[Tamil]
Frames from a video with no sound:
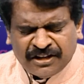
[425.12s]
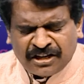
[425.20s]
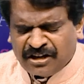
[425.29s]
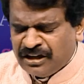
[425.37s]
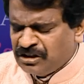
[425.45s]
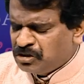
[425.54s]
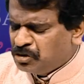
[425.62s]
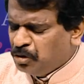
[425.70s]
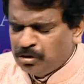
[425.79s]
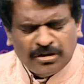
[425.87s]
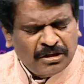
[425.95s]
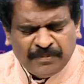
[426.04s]
அதற்காய்
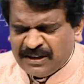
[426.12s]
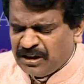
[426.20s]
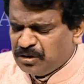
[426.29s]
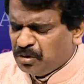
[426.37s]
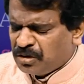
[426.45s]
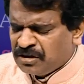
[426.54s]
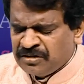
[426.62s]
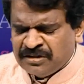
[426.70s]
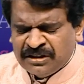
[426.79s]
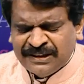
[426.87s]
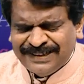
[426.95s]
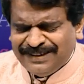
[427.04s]
ஸ்தோத்திரம்
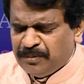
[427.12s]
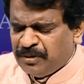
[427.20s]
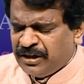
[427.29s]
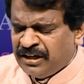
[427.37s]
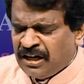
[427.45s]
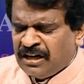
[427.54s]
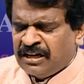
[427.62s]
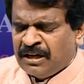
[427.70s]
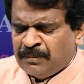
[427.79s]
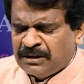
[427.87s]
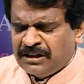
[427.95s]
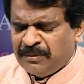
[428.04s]
தொடர்ந்து உம்முடைய நல்ல
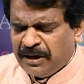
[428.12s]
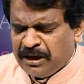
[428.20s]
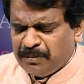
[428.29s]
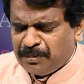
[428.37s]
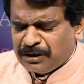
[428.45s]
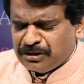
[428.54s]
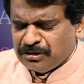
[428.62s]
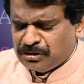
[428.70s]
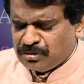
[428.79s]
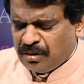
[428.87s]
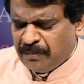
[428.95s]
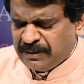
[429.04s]
நாமத்தை மகிமைப்படுத்து
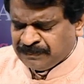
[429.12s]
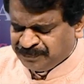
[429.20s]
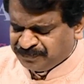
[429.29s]
சுவாமி